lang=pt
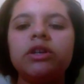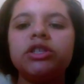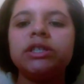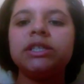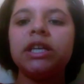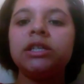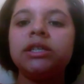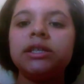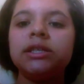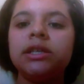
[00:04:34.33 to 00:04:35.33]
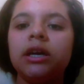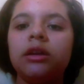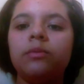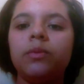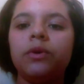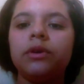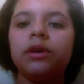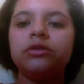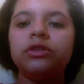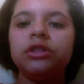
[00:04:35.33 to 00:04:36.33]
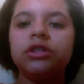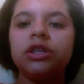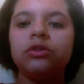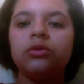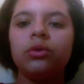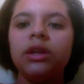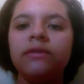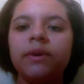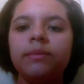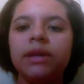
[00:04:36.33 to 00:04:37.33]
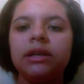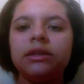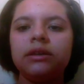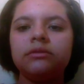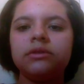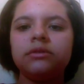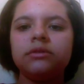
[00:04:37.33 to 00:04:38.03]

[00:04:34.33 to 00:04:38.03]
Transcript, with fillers: Eu acho que está distanciando, porque hoje em dia toda a família tem o um